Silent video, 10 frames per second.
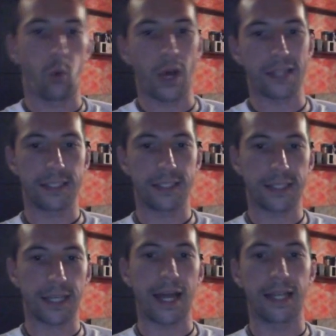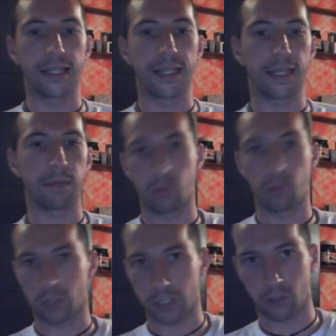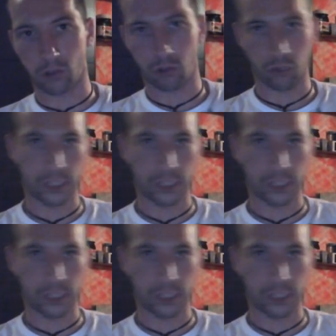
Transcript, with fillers: quasi tre anni che abbiamo trascorso